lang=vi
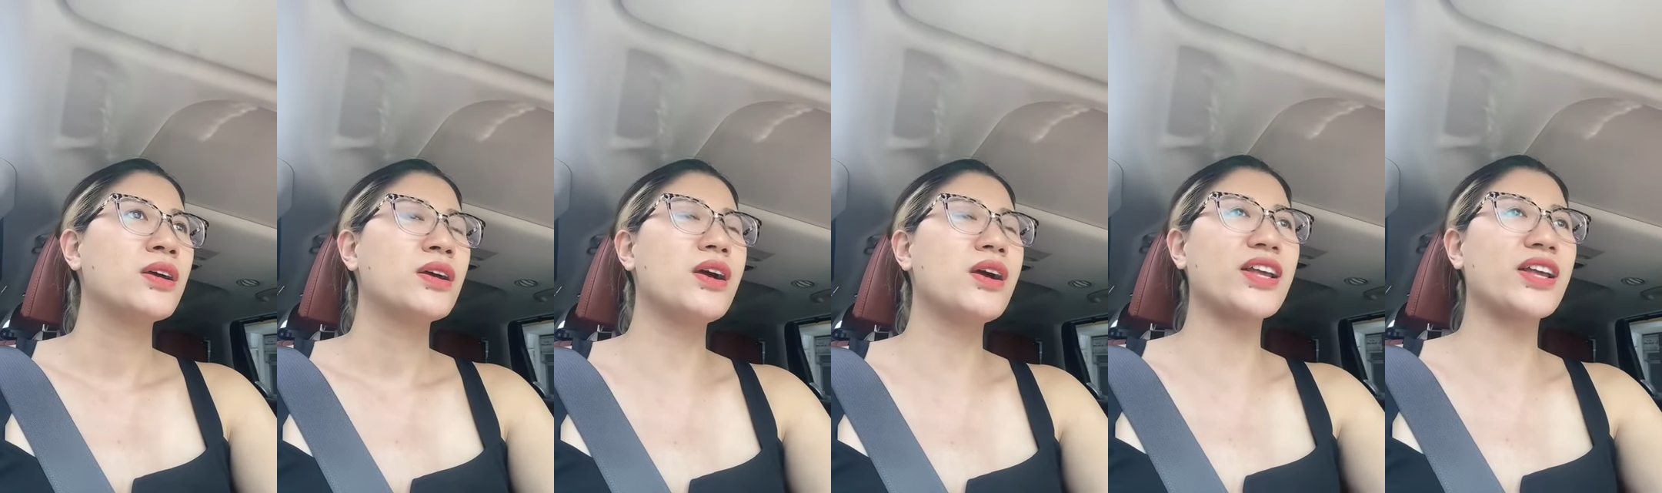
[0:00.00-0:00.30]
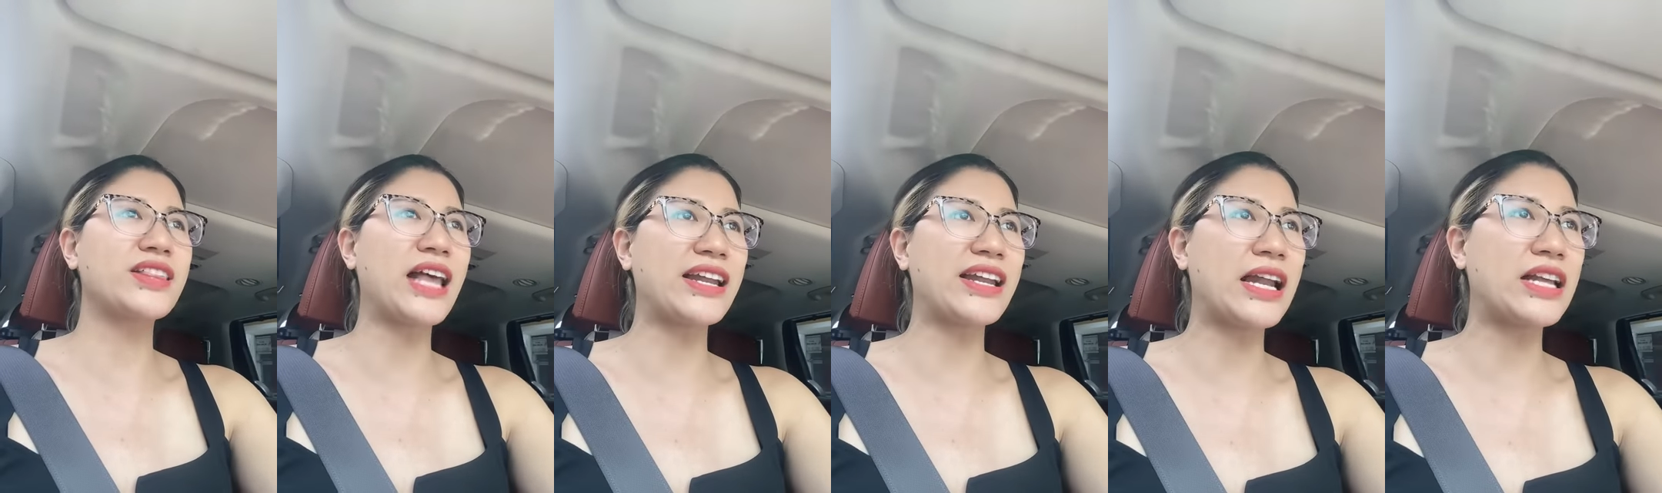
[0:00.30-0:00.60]

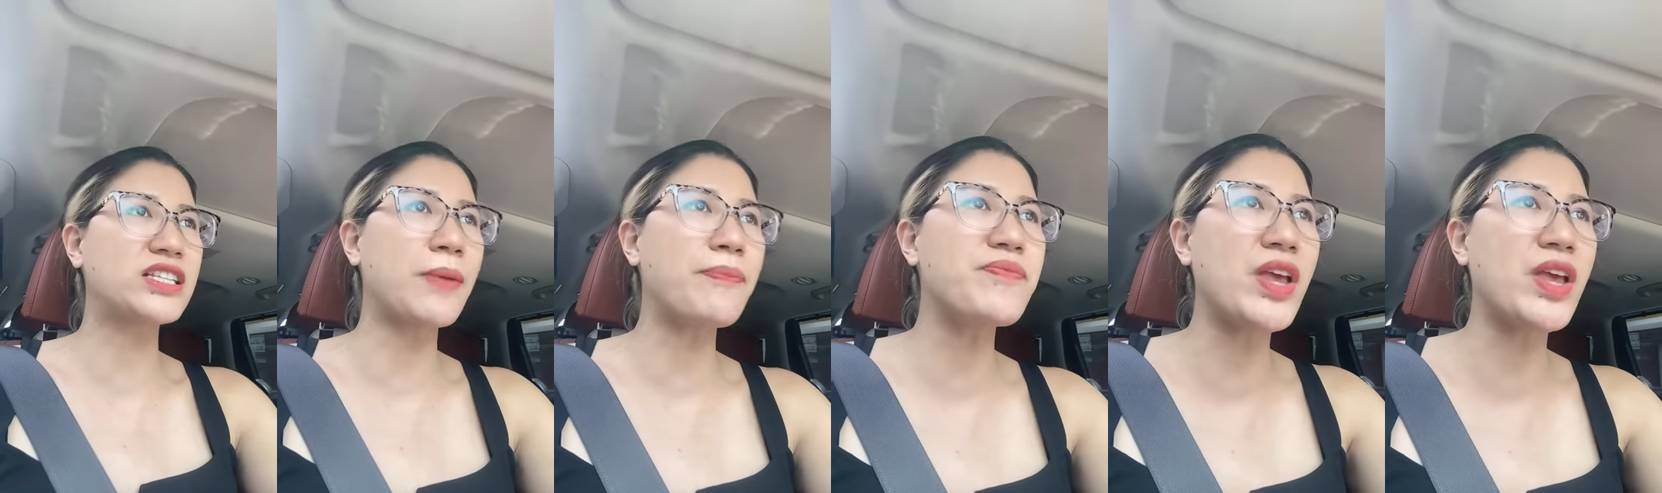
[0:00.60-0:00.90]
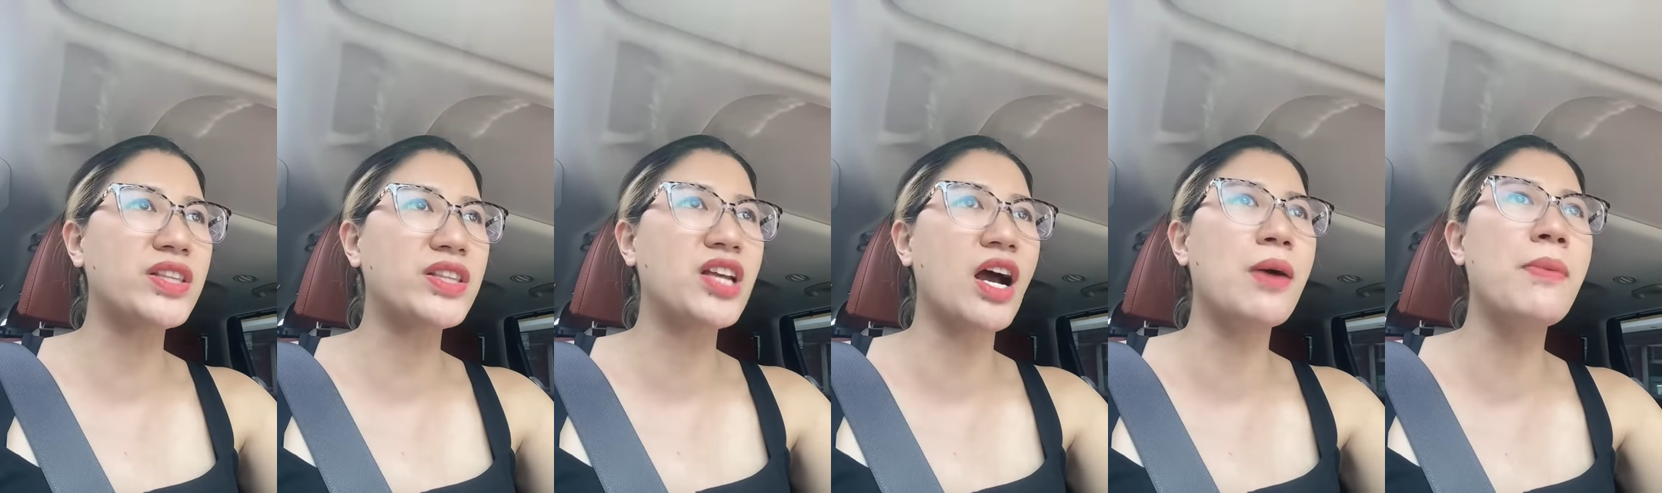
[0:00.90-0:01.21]
Người ta đã chấp
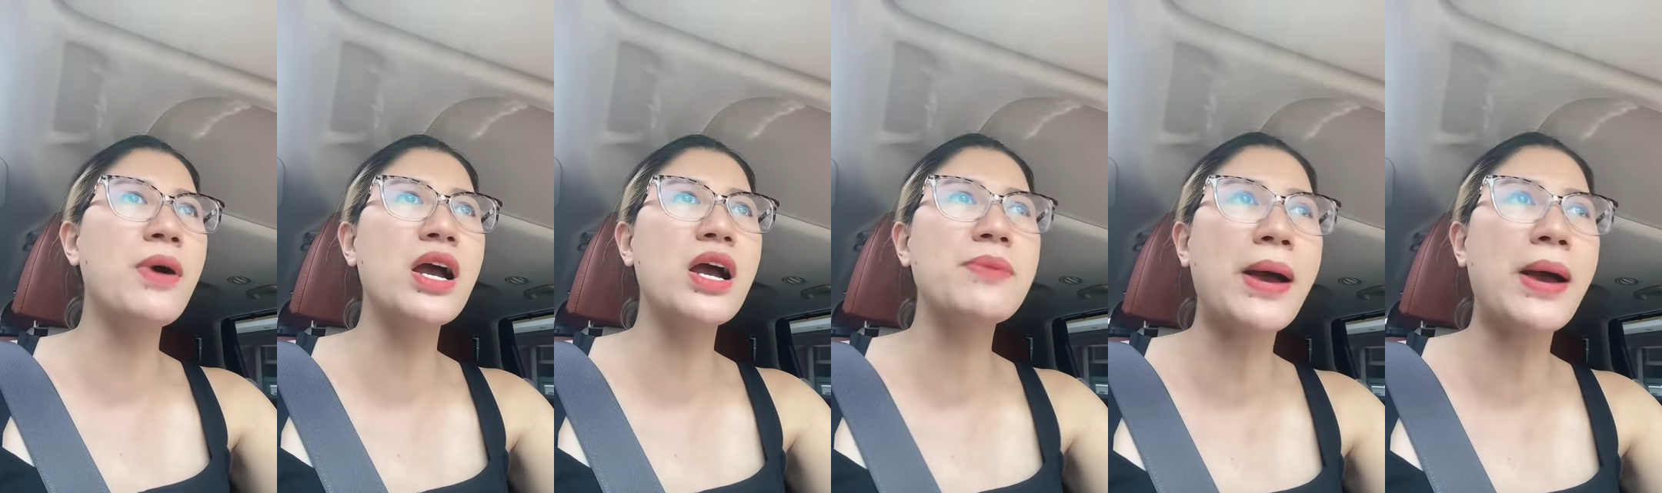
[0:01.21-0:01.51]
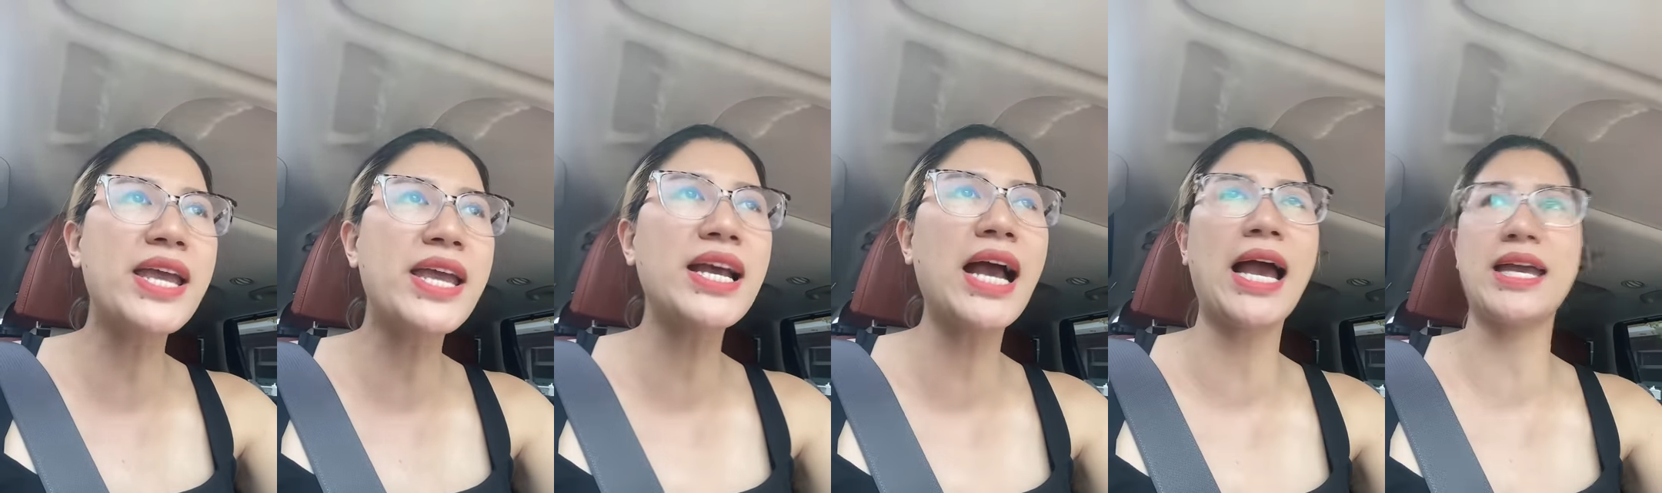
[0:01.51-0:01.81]
nhận chờ mười
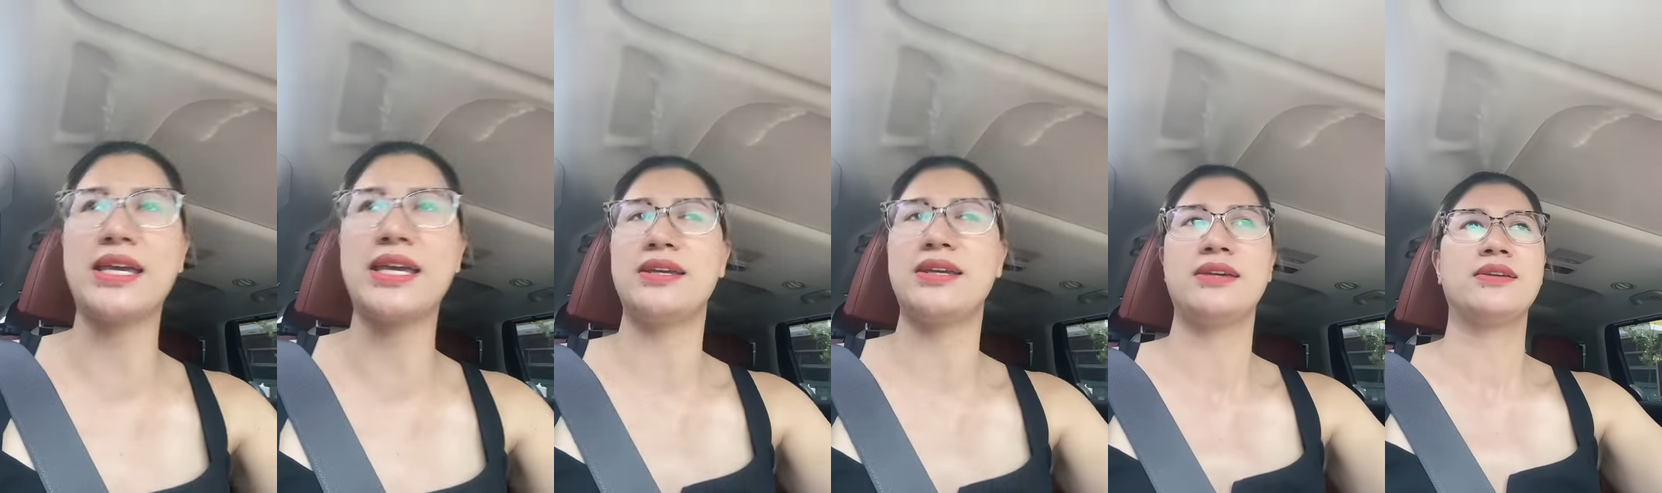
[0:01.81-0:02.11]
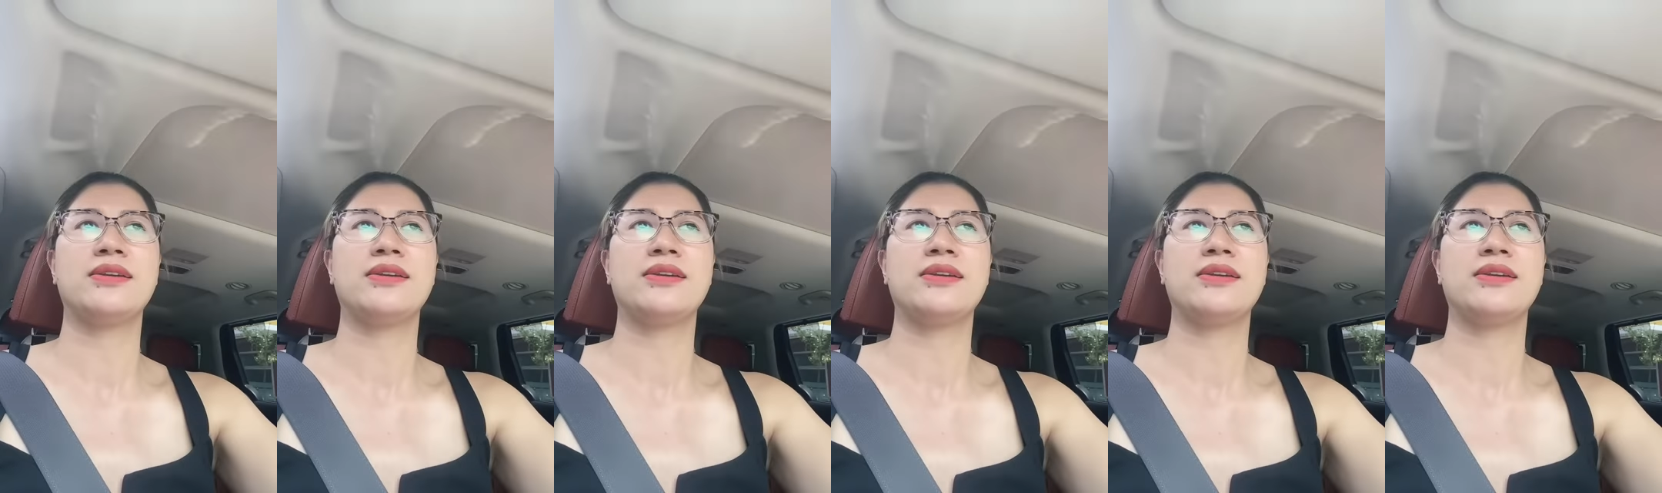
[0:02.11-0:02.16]
mấy ngày,